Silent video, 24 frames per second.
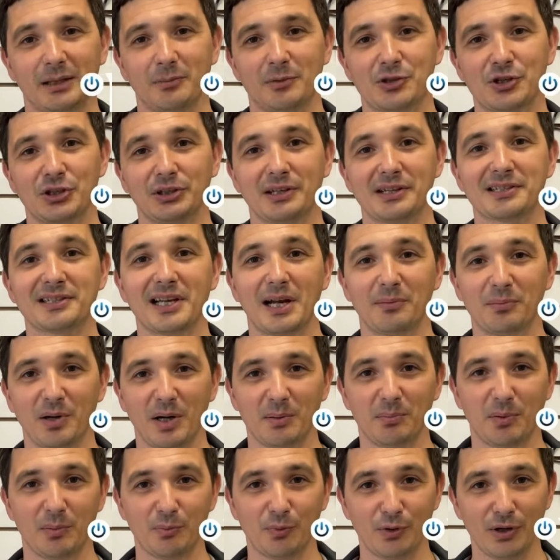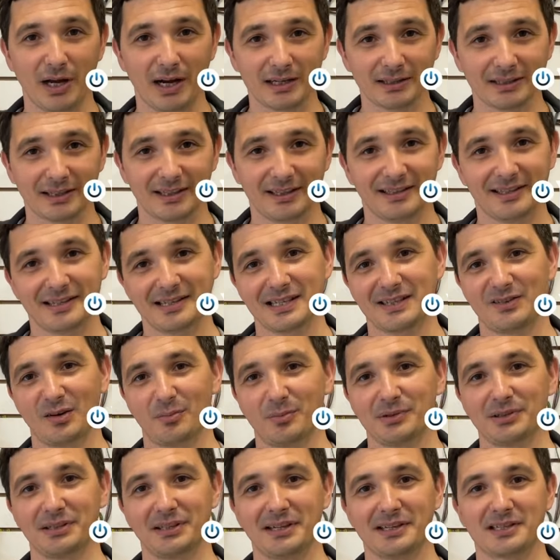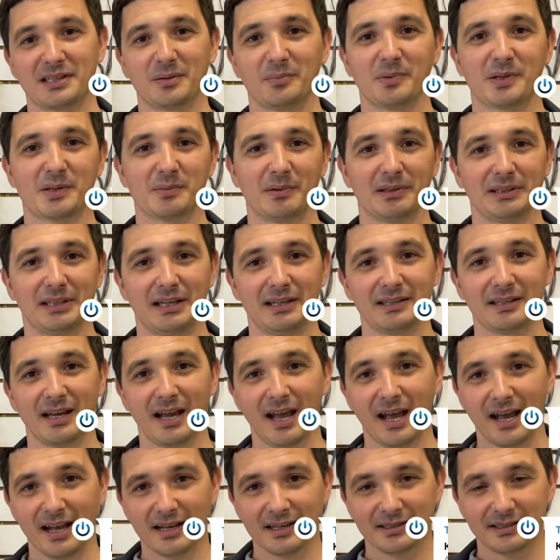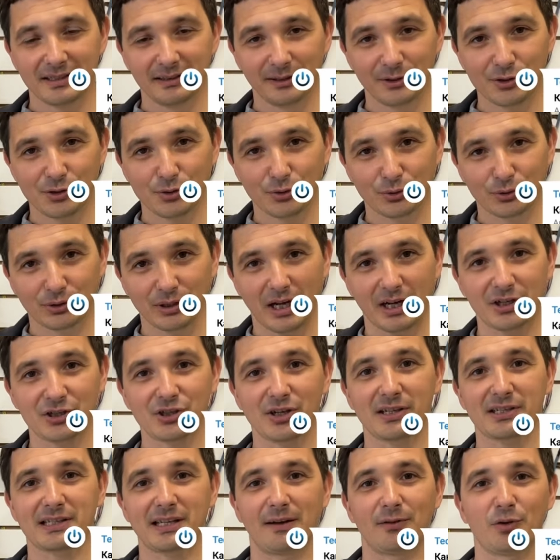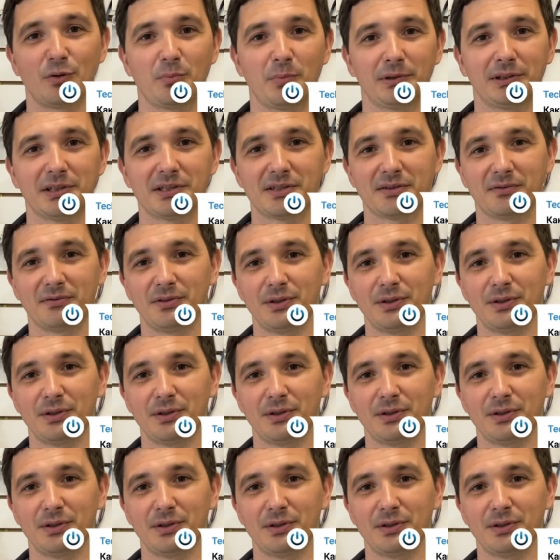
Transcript: машина самая популярная. Если вам интересно посмотреть, ссылочку также оставлю под этим